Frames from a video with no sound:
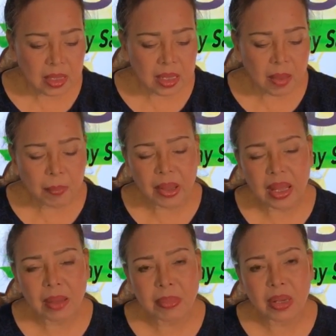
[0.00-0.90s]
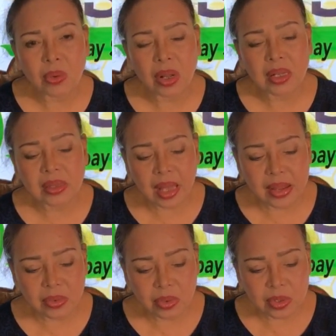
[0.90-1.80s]
Kaya pagka meron kang
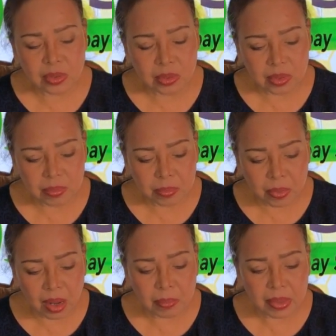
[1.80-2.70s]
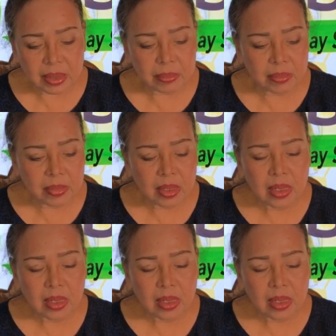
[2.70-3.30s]
thyroid problem,